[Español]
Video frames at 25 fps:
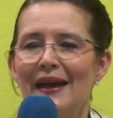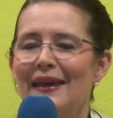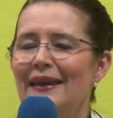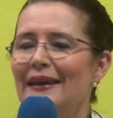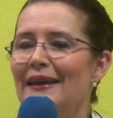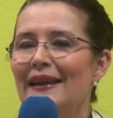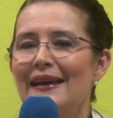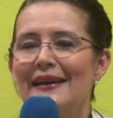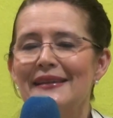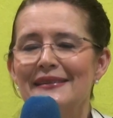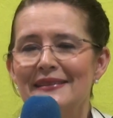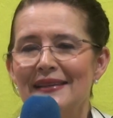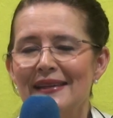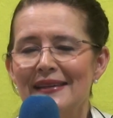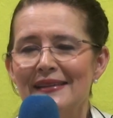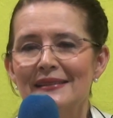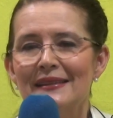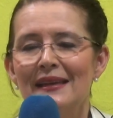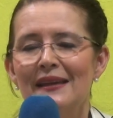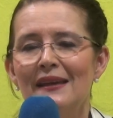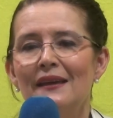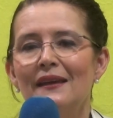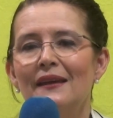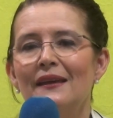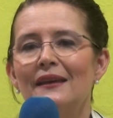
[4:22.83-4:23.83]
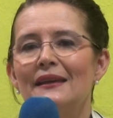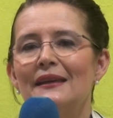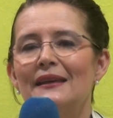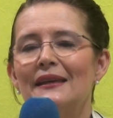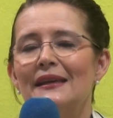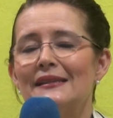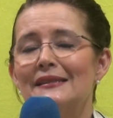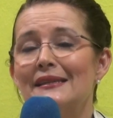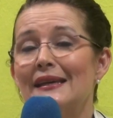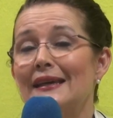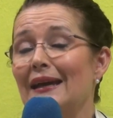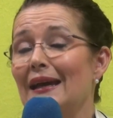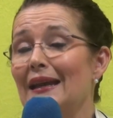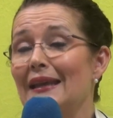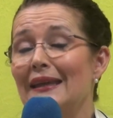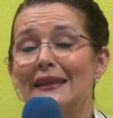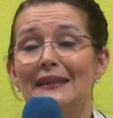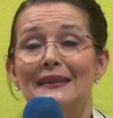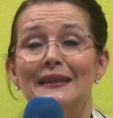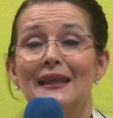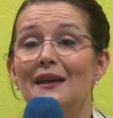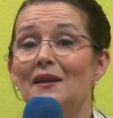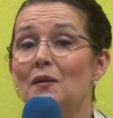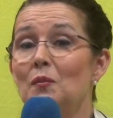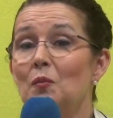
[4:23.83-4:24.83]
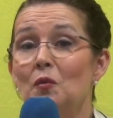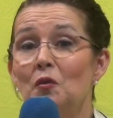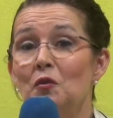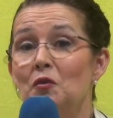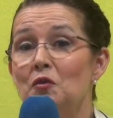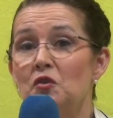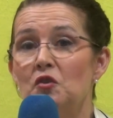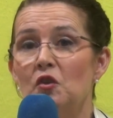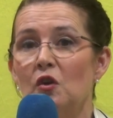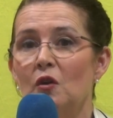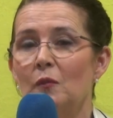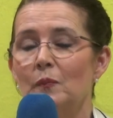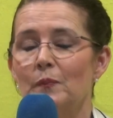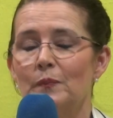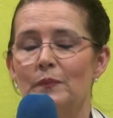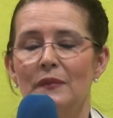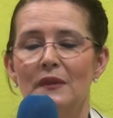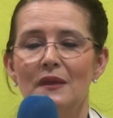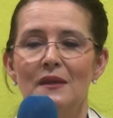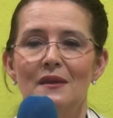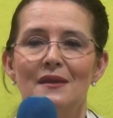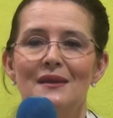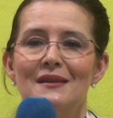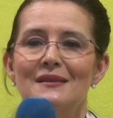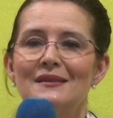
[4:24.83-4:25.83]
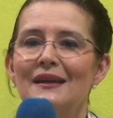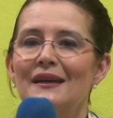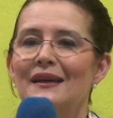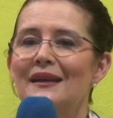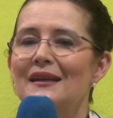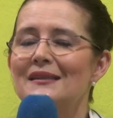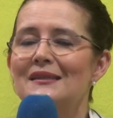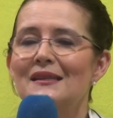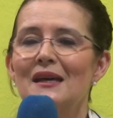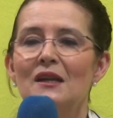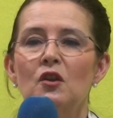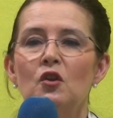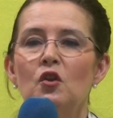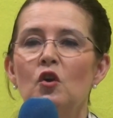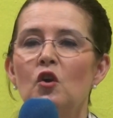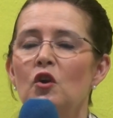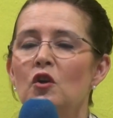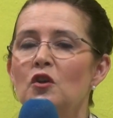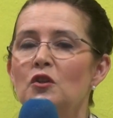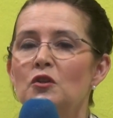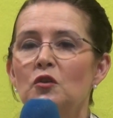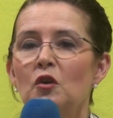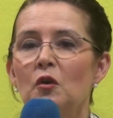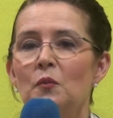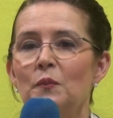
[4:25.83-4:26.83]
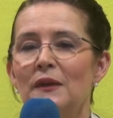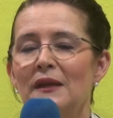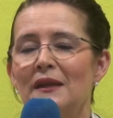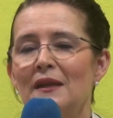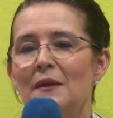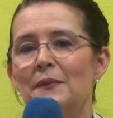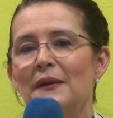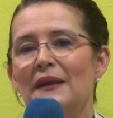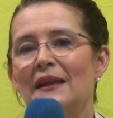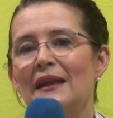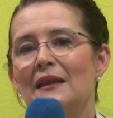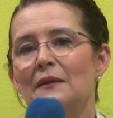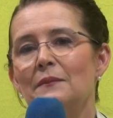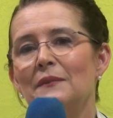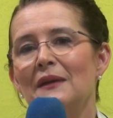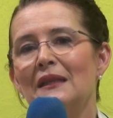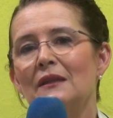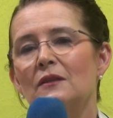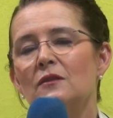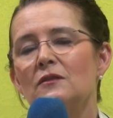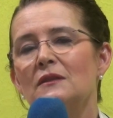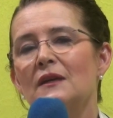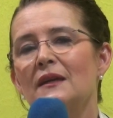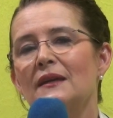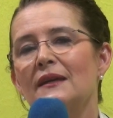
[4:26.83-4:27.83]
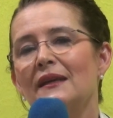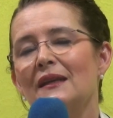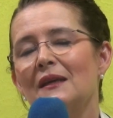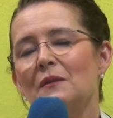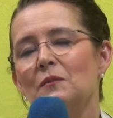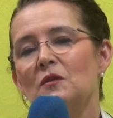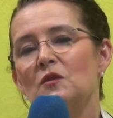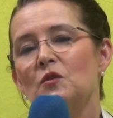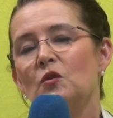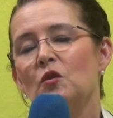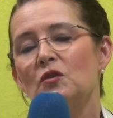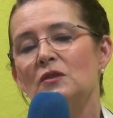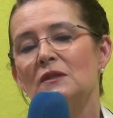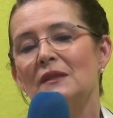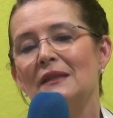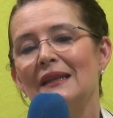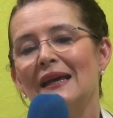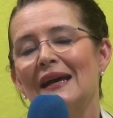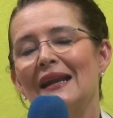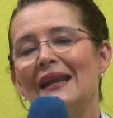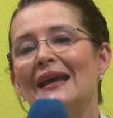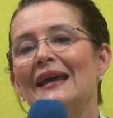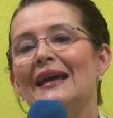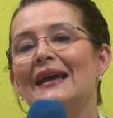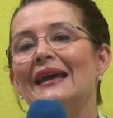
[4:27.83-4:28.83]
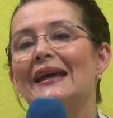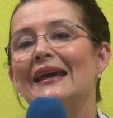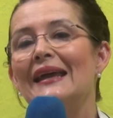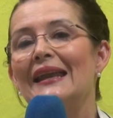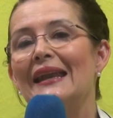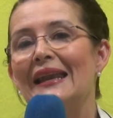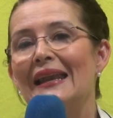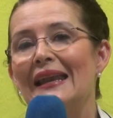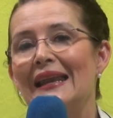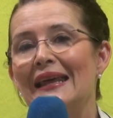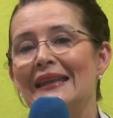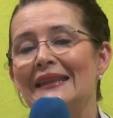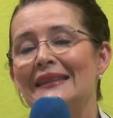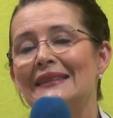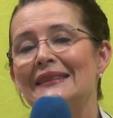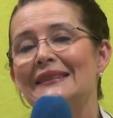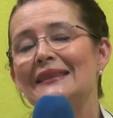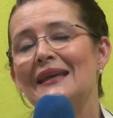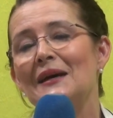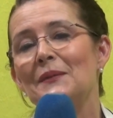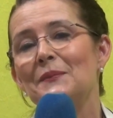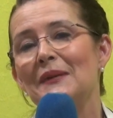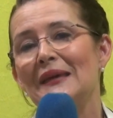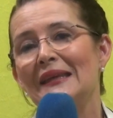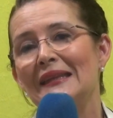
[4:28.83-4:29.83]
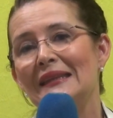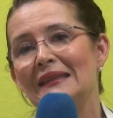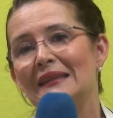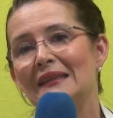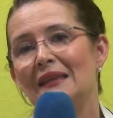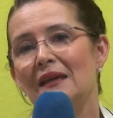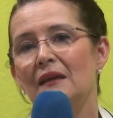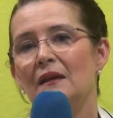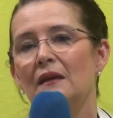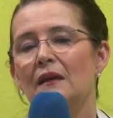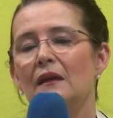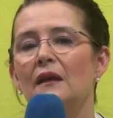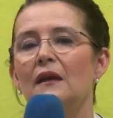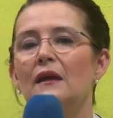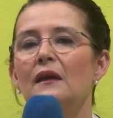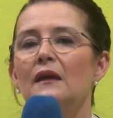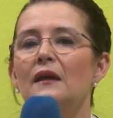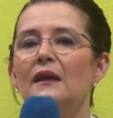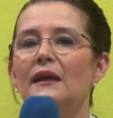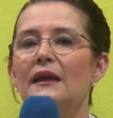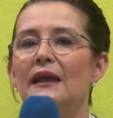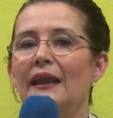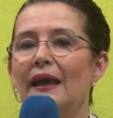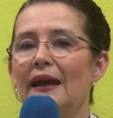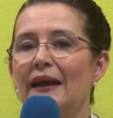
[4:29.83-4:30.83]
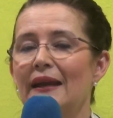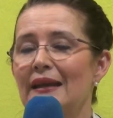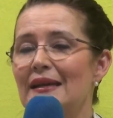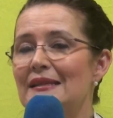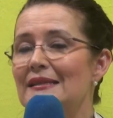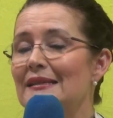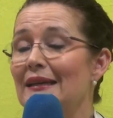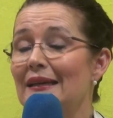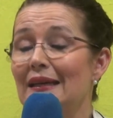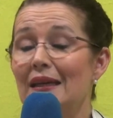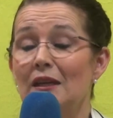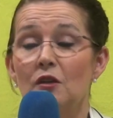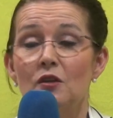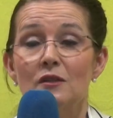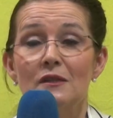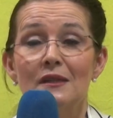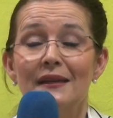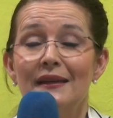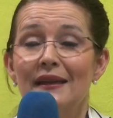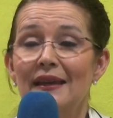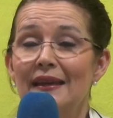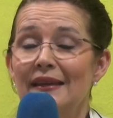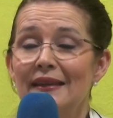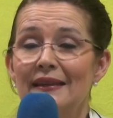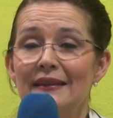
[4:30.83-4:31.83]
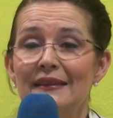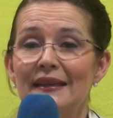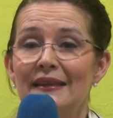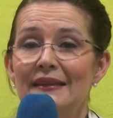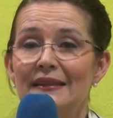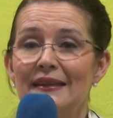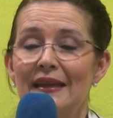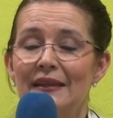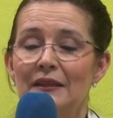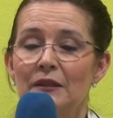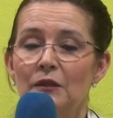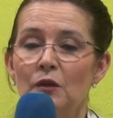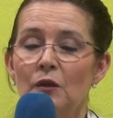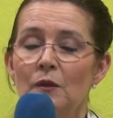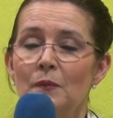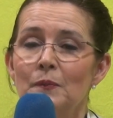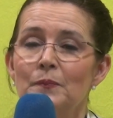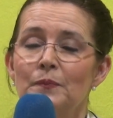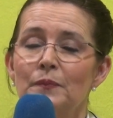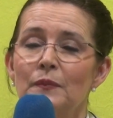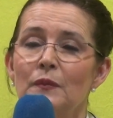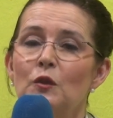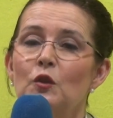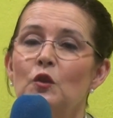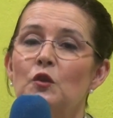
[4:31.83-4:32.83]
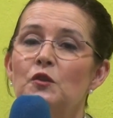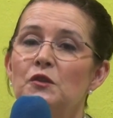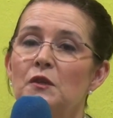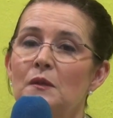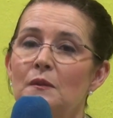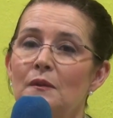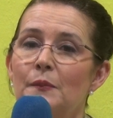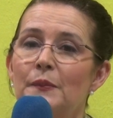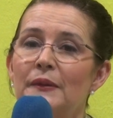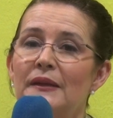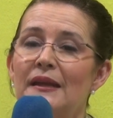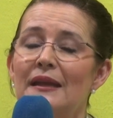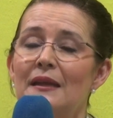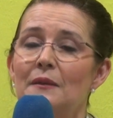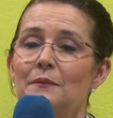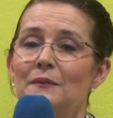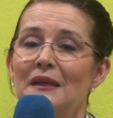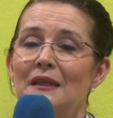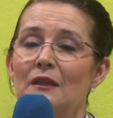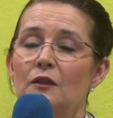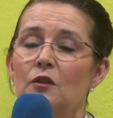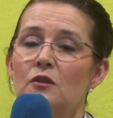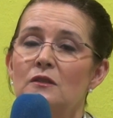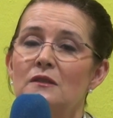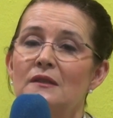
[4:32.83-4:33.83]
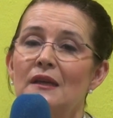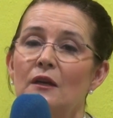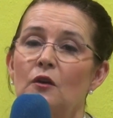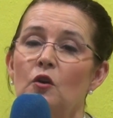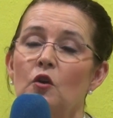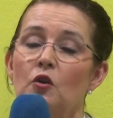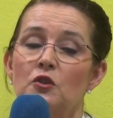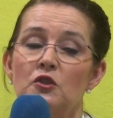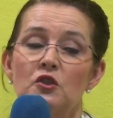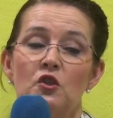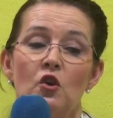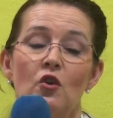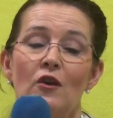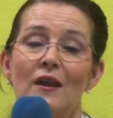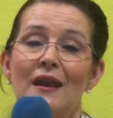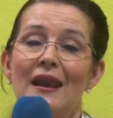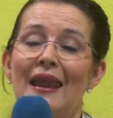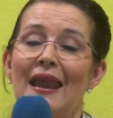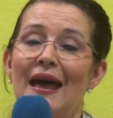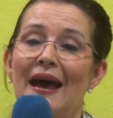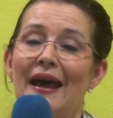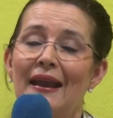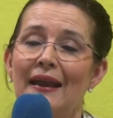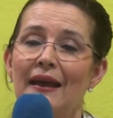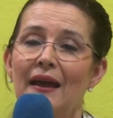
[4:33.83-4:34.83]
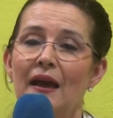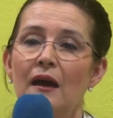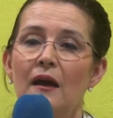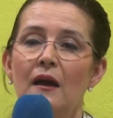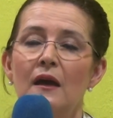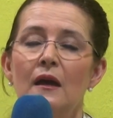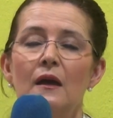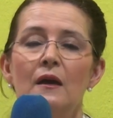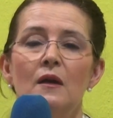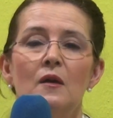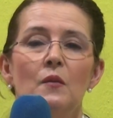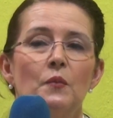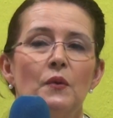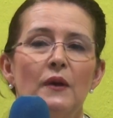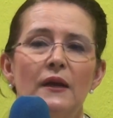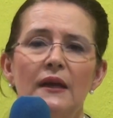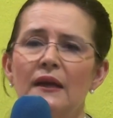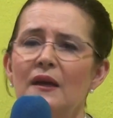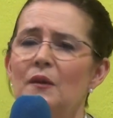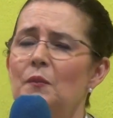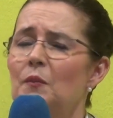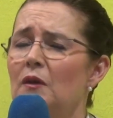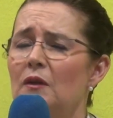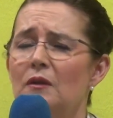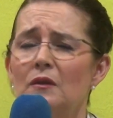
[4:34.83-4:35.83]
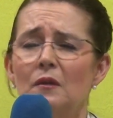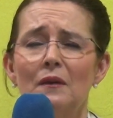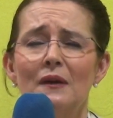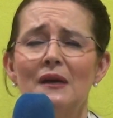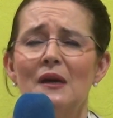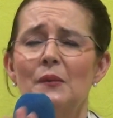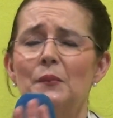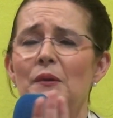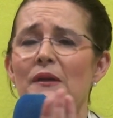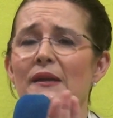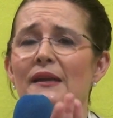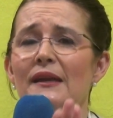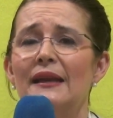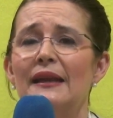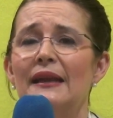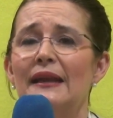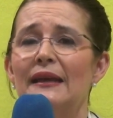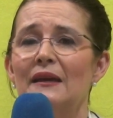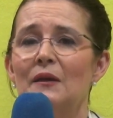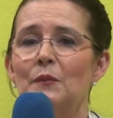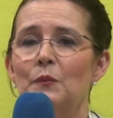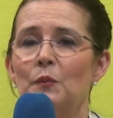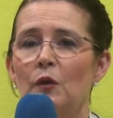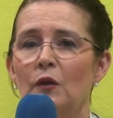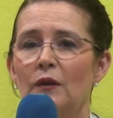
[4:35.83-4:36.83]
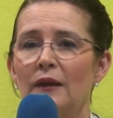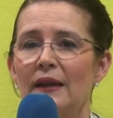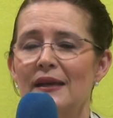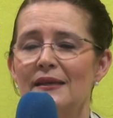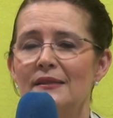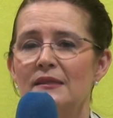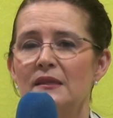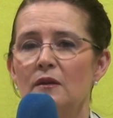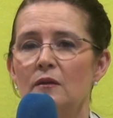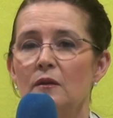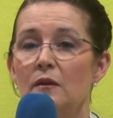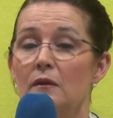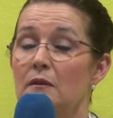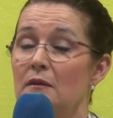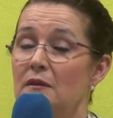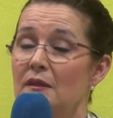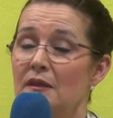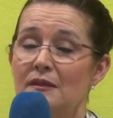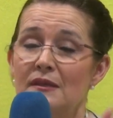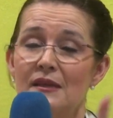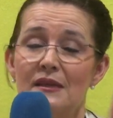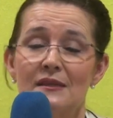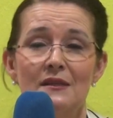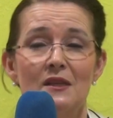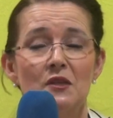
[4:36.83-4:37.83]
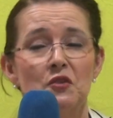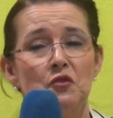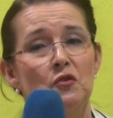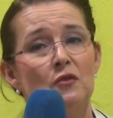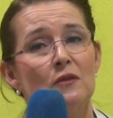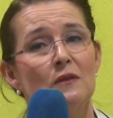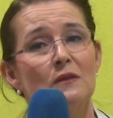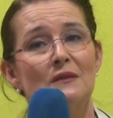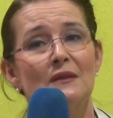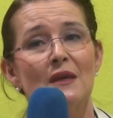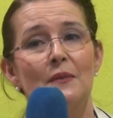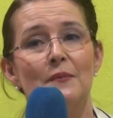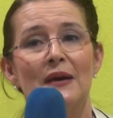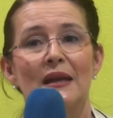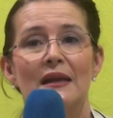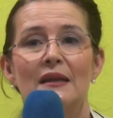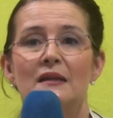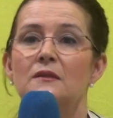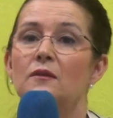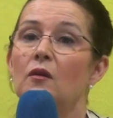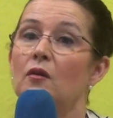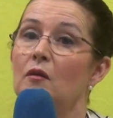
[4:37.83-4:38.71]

hay grasas que se calientan mucho, y esa grasa no nos conviene para alimentos que queremos cocinar lentamente. Y la grasa que no se calienta tanto nos sirve para alimentos de cocción larga. Por ejemplo, te voy a poner el ejemplo clásico. No sé si has hecho unos tamales